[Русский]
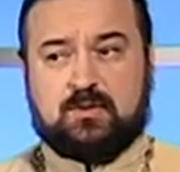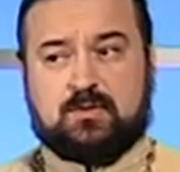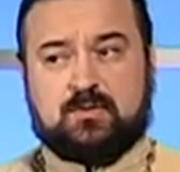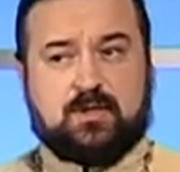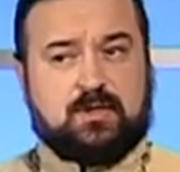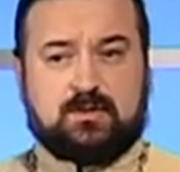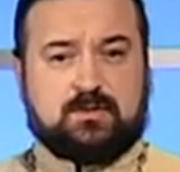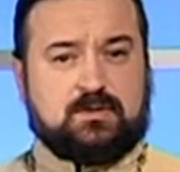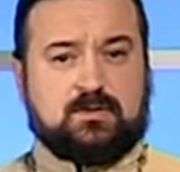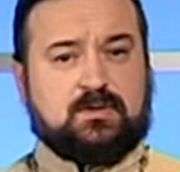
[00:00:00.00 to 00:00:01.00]
но они
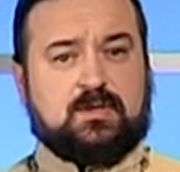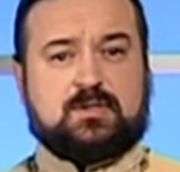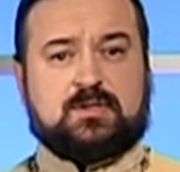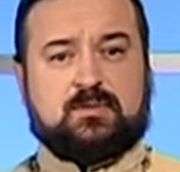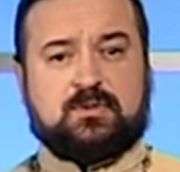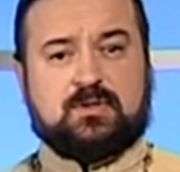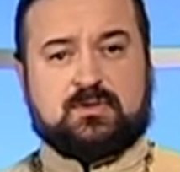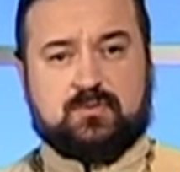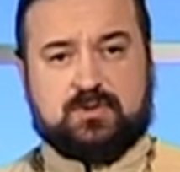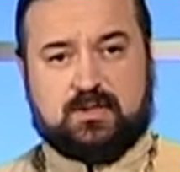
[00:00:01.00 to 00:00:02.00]
иногда даже обидно
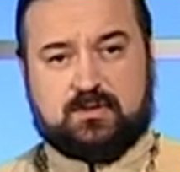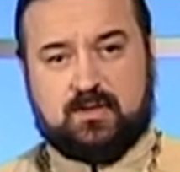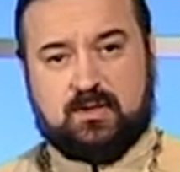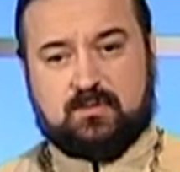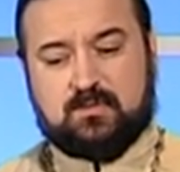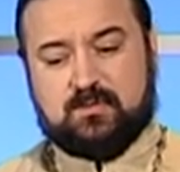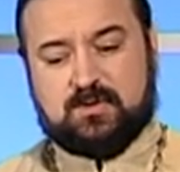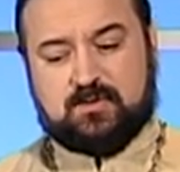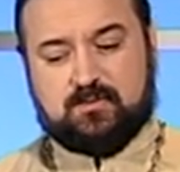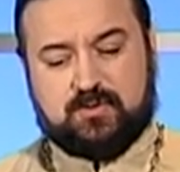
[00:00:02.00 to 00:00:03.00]
звучат. Мы об
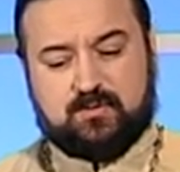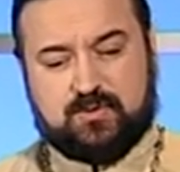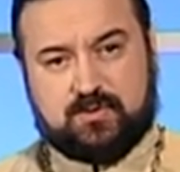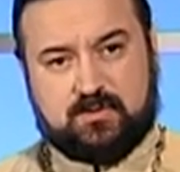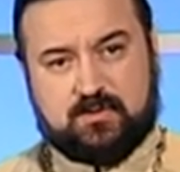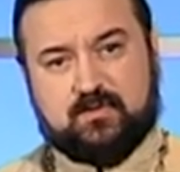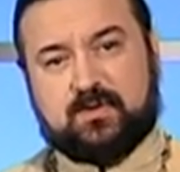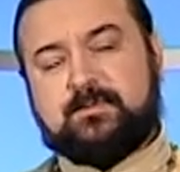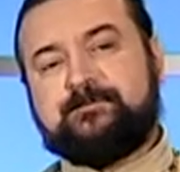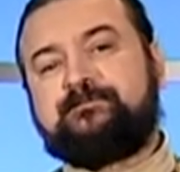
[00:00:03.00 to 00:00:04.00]
этом будем немножко там говорить.